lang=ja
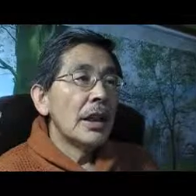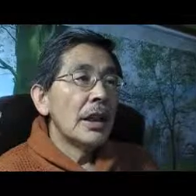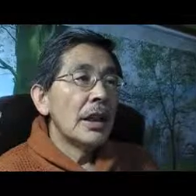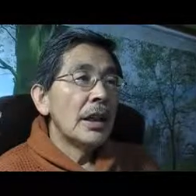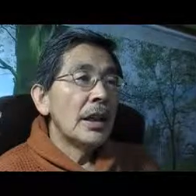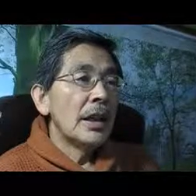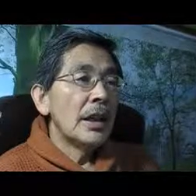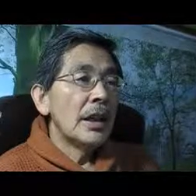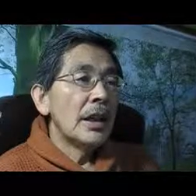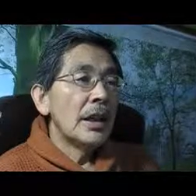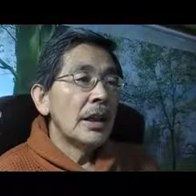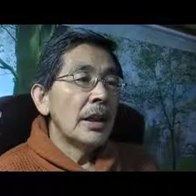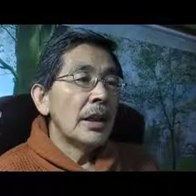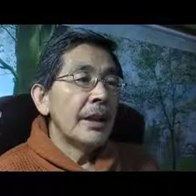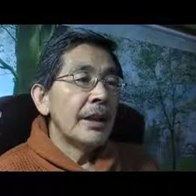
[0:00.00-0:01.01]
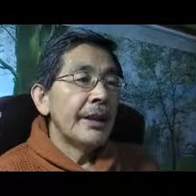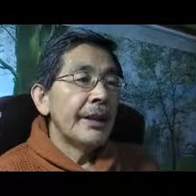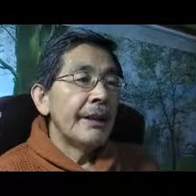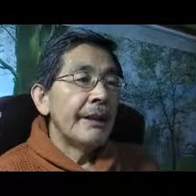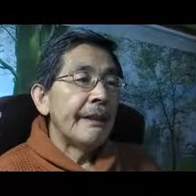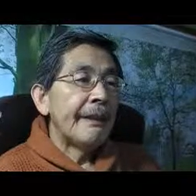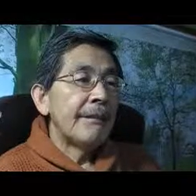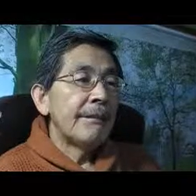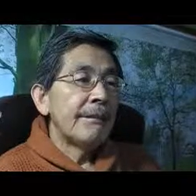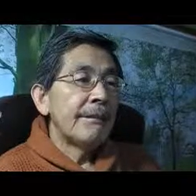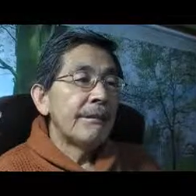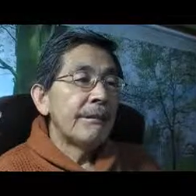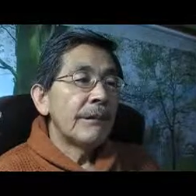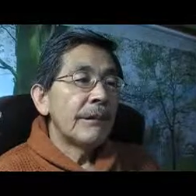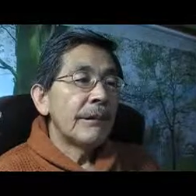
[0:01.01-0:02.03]

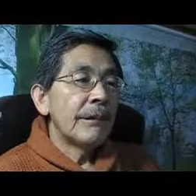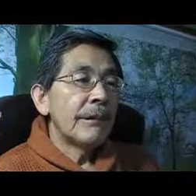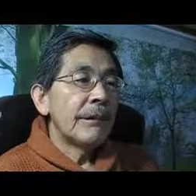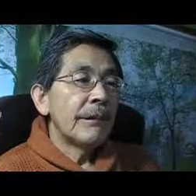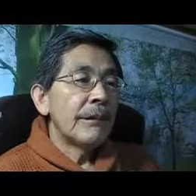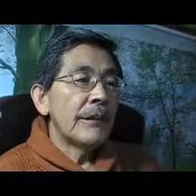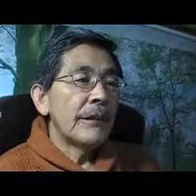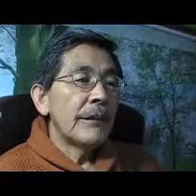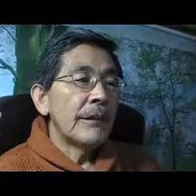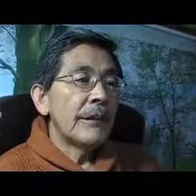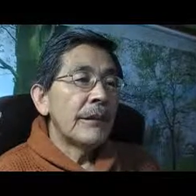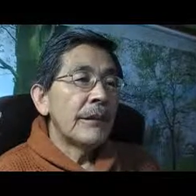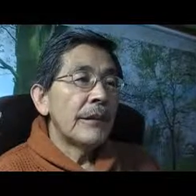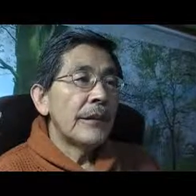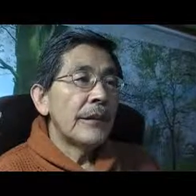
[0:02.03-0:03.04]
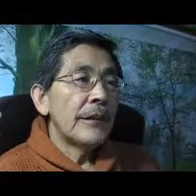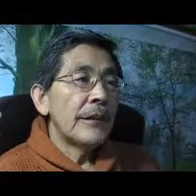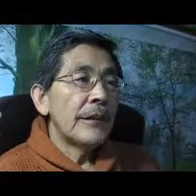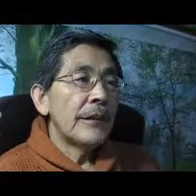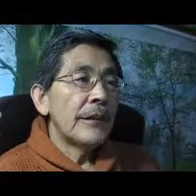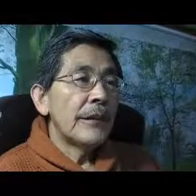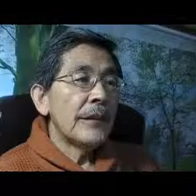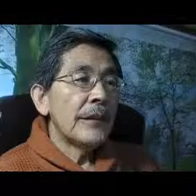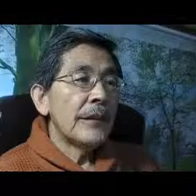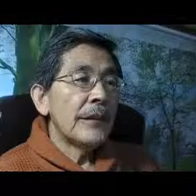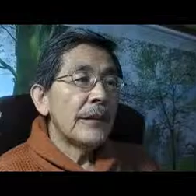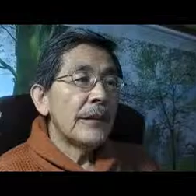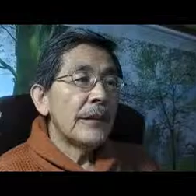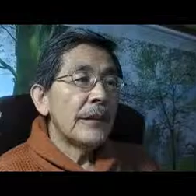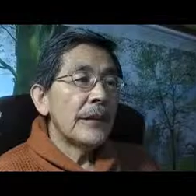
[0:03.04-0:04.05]

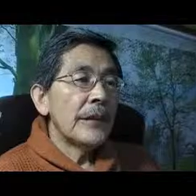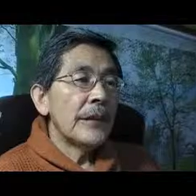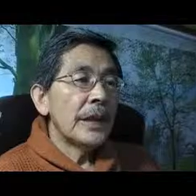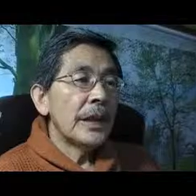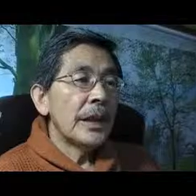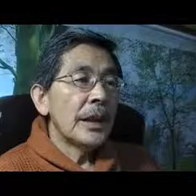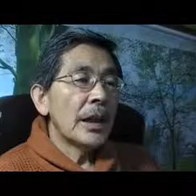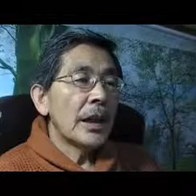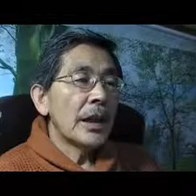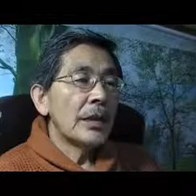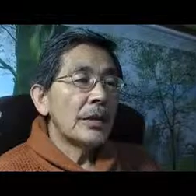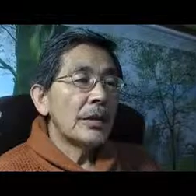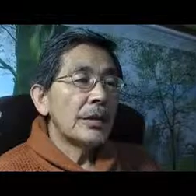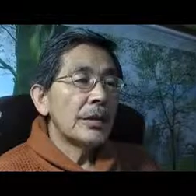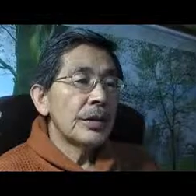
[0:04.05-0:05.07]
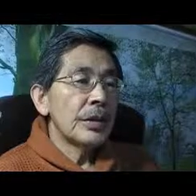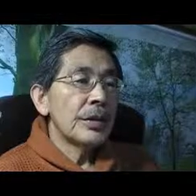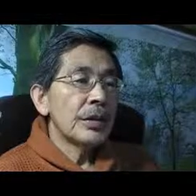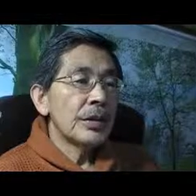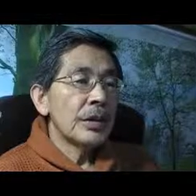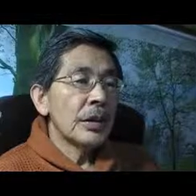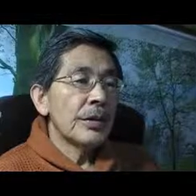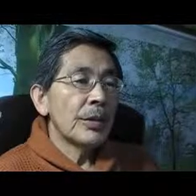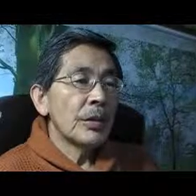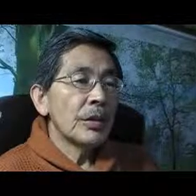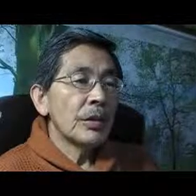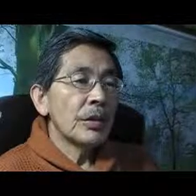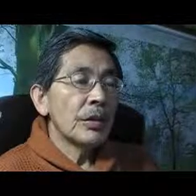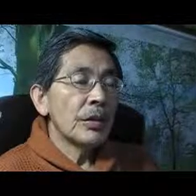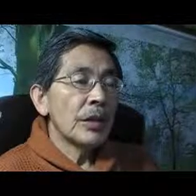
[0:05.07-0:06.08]
えー、あのフロイトっていうのは面
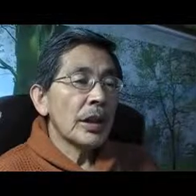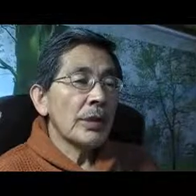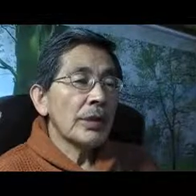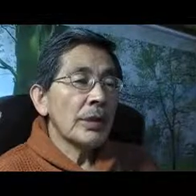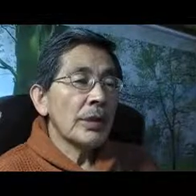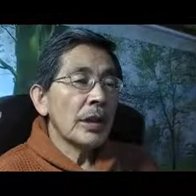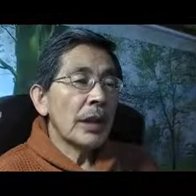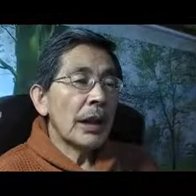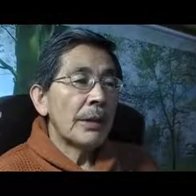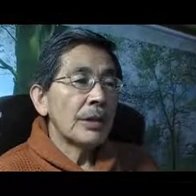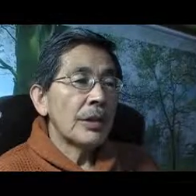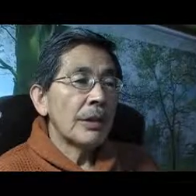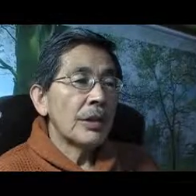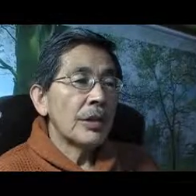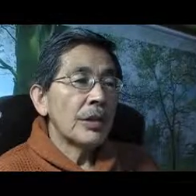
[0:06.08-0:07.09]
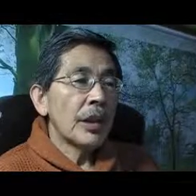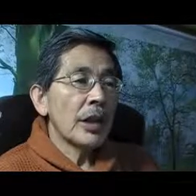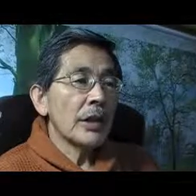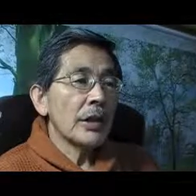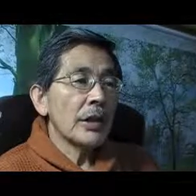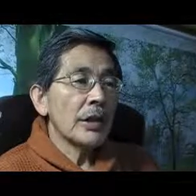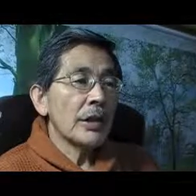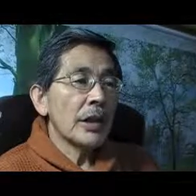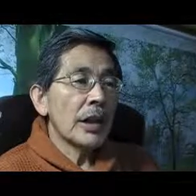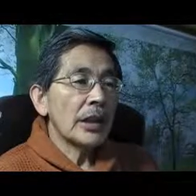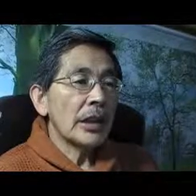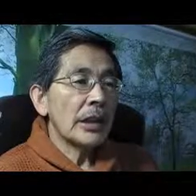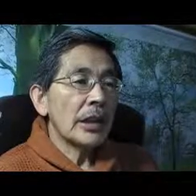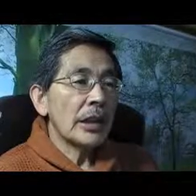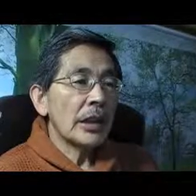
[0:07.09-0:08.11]
白い人というかもう神様に近いような
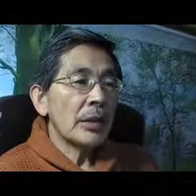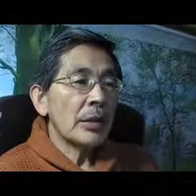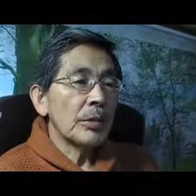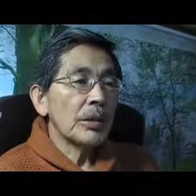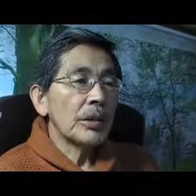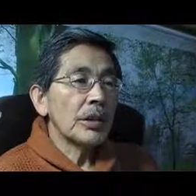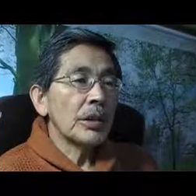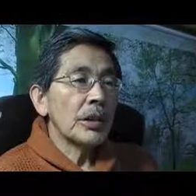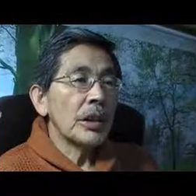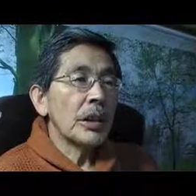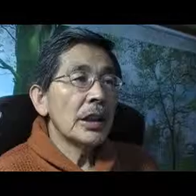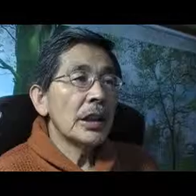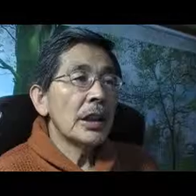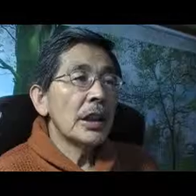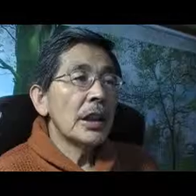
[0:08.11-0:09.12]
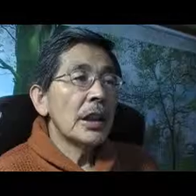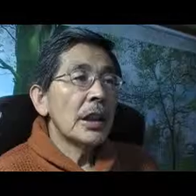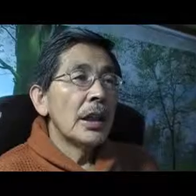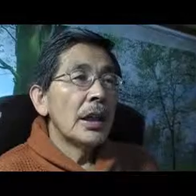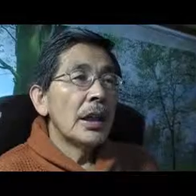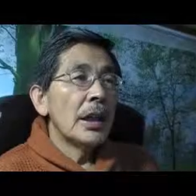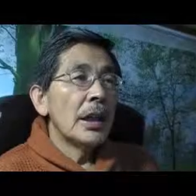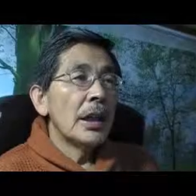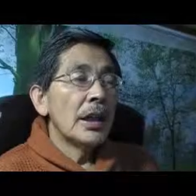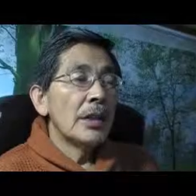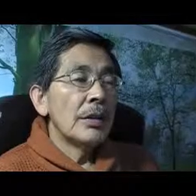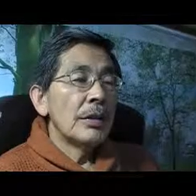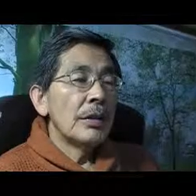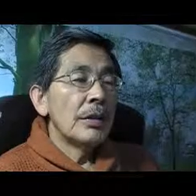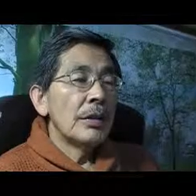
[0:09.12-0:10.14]
方だったと思うんですね。あ
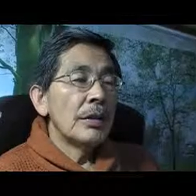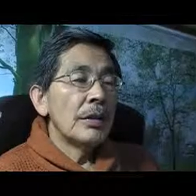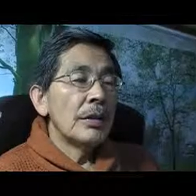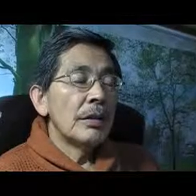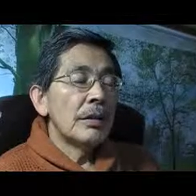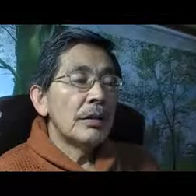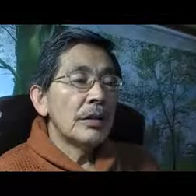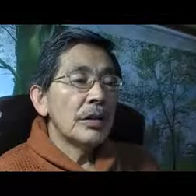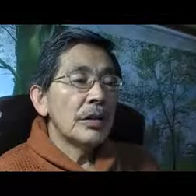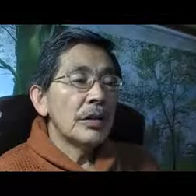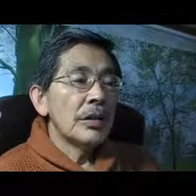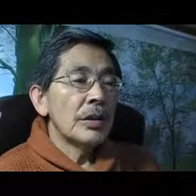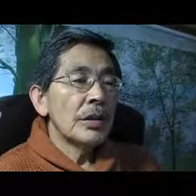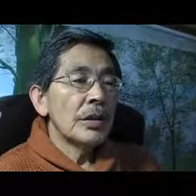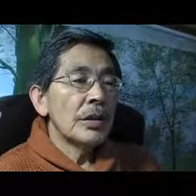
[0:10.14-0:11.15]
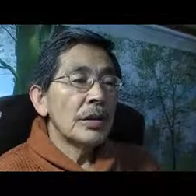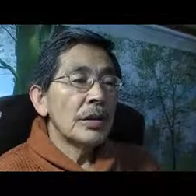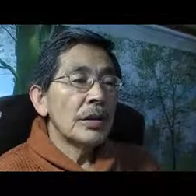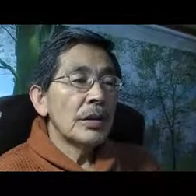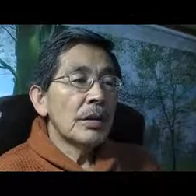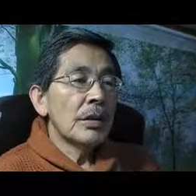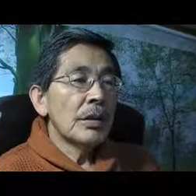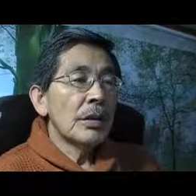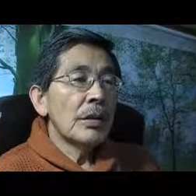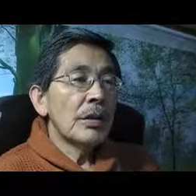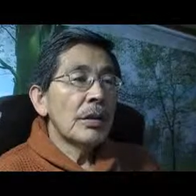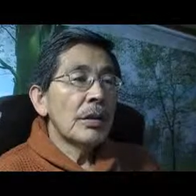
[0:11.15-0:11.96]
の非常にこ